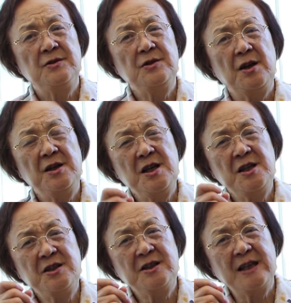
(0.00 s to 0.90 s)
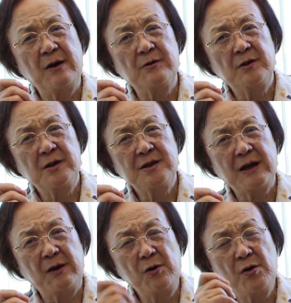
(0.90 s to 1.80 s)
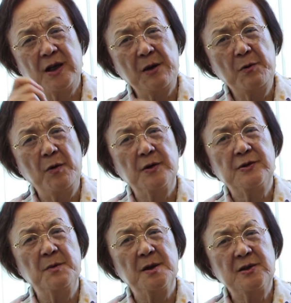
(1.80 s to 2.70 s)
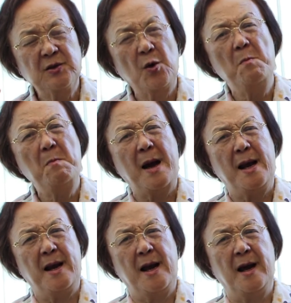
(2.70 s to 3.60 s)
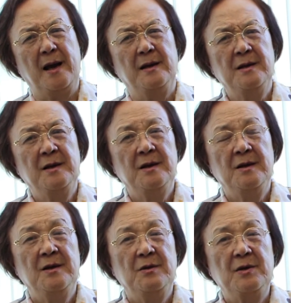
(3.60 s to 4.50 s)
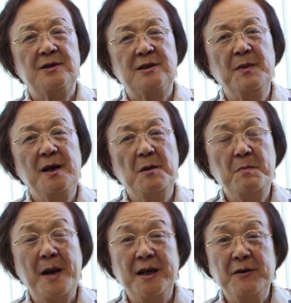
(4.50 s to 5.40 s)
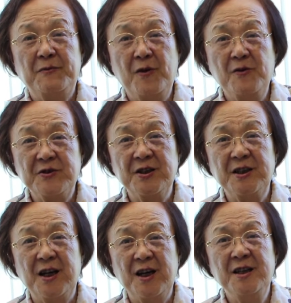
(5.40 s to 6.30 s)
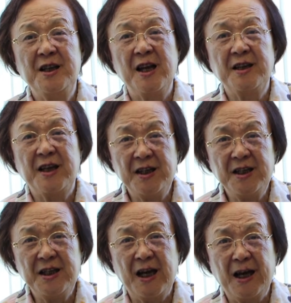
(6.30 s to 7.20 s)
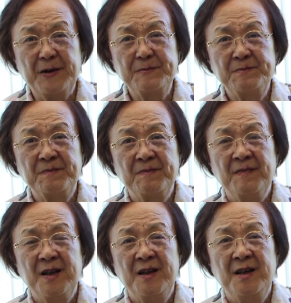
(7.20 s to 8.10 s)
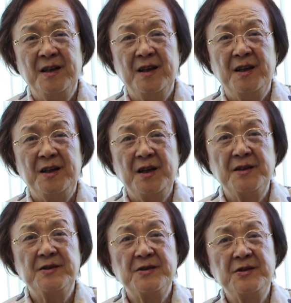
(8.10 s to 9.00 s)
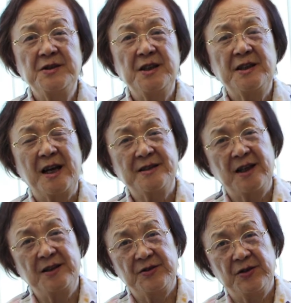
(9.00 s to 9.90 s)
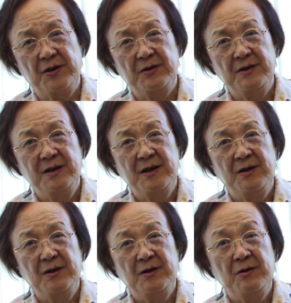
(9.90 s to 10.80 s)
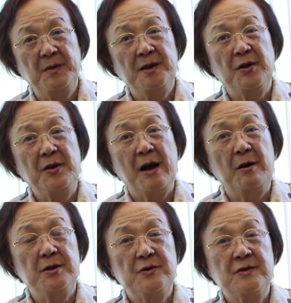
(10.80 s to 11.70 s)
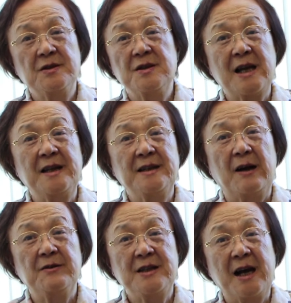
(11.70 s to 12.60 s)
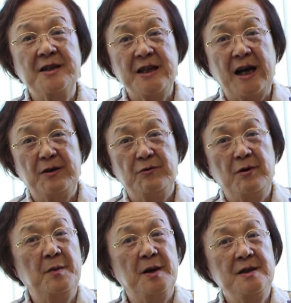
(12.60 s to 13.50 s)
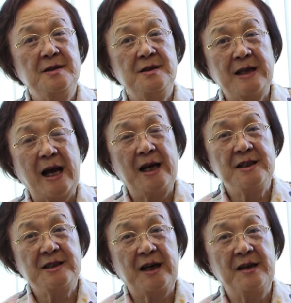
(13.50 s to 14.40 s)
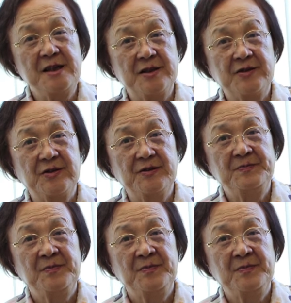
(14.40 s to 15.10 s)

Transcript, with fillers: 只有一小角落给我？我怎么充满呢？我怎么能把你丰盛的恩典给你呀？第二次世界大战的时候，我们都要疏散到乡下。我们家一家人也是。